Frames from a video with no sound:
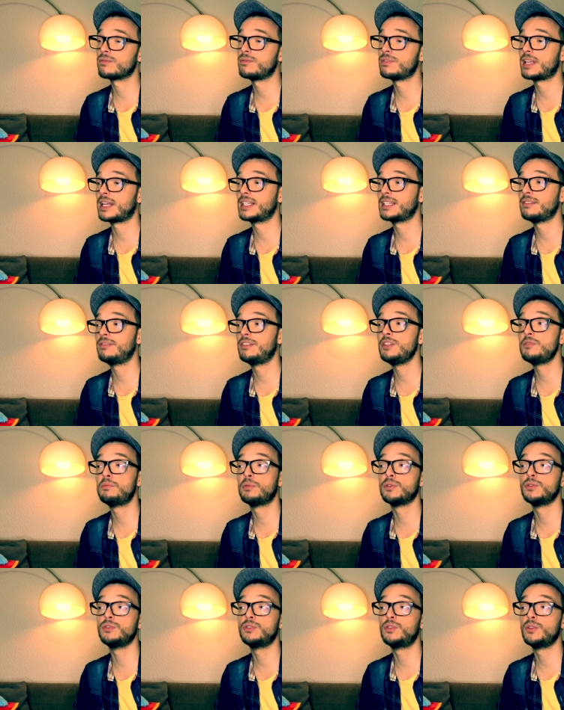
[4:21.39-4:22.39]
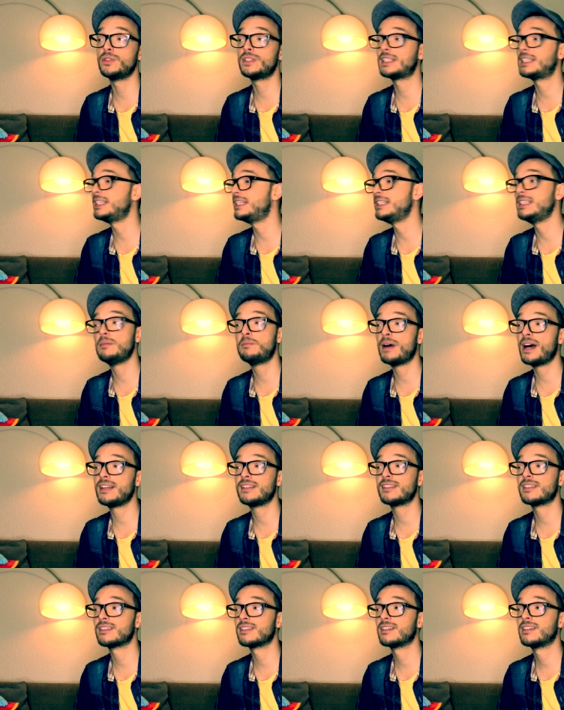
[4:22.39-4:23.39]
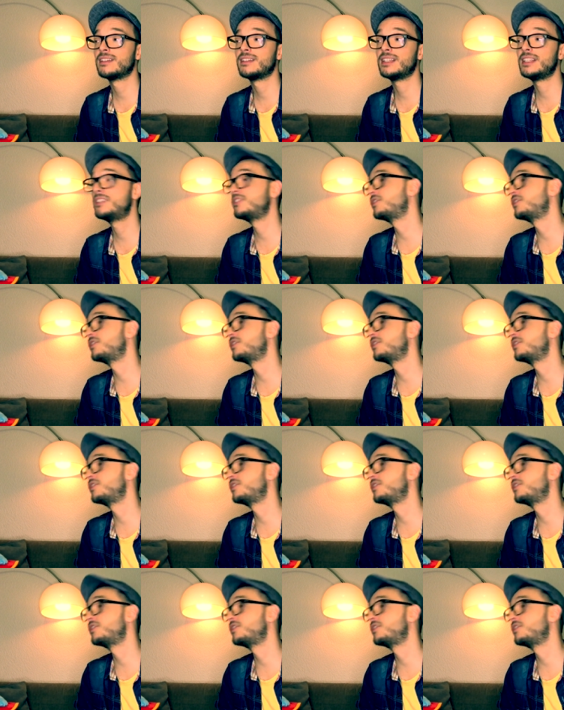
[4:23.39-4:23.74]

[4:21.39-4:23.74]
du sacrifice pour une cause qui les dépasse. Ils